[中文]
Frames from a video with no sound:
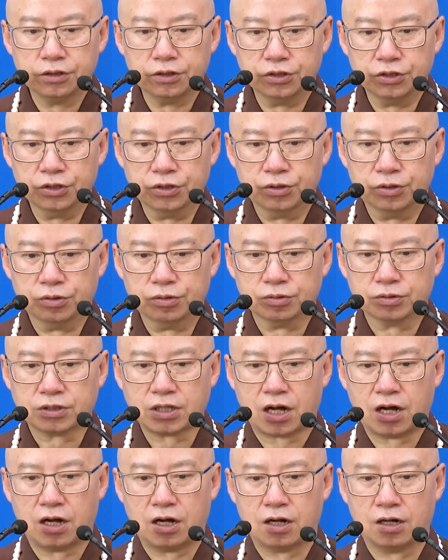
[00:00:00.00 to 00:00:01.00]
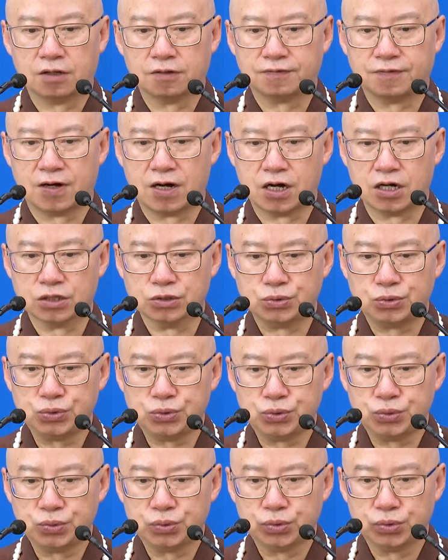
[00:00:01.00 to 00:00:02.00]
有大法
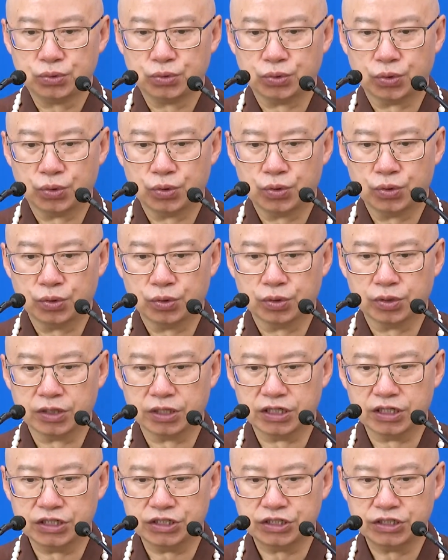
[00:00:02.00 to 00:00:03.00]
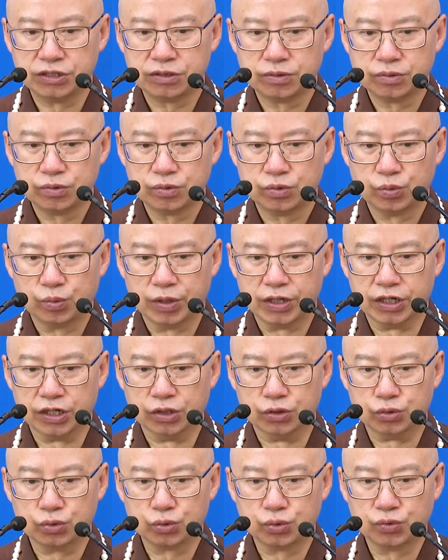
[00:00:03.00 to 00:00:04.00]
具陀罗尼经》，
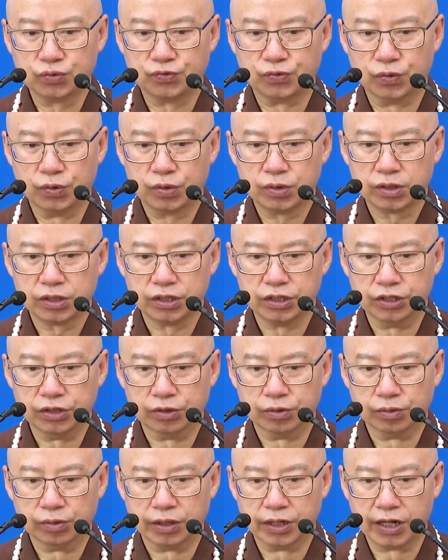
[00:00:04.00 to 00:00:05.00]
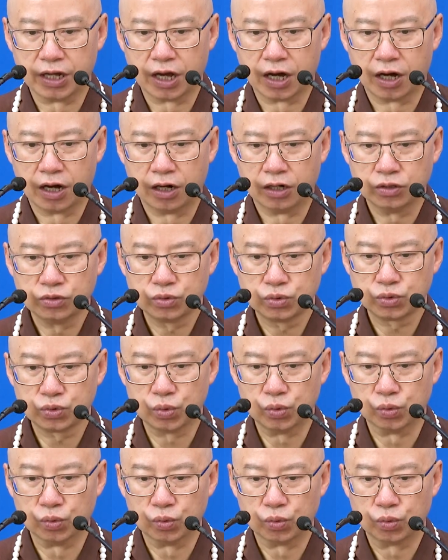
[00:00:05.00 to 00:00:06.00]
为诸佛有两
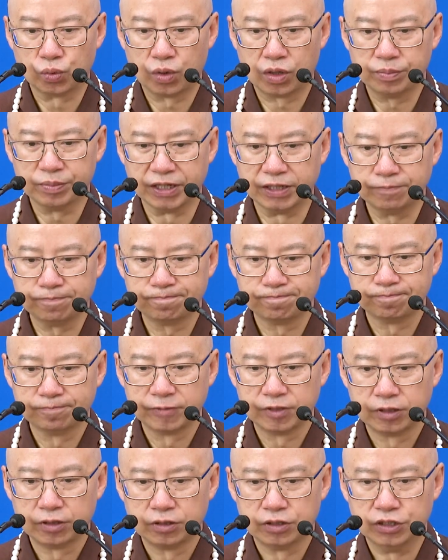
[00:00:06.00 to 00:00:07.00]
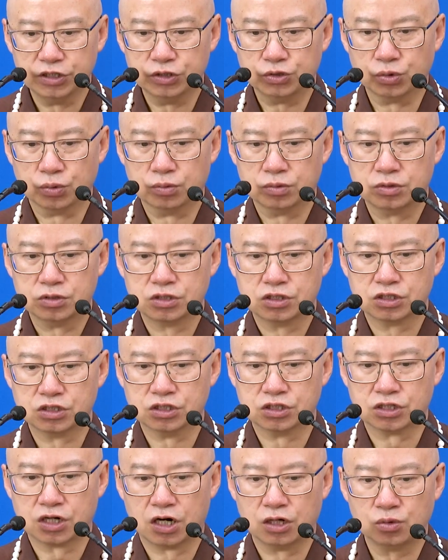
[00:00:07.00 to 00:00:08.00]
种光明，一种是
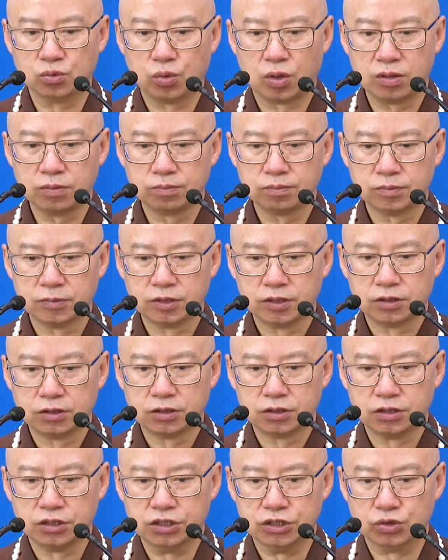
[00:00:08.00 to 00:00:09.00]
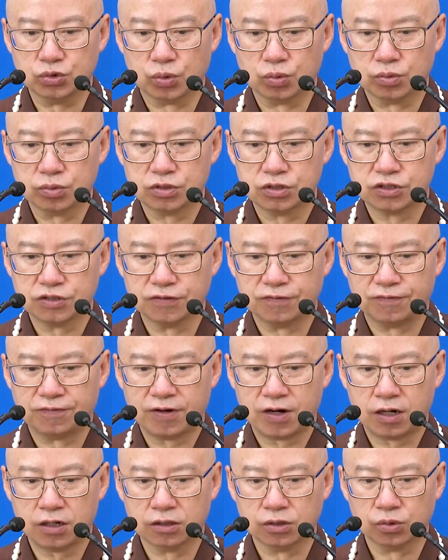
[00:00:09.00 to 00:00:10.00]
常光，一种是
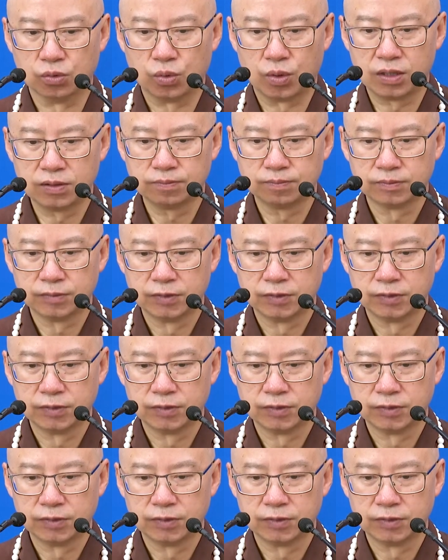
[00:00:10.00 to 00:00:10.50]
放光。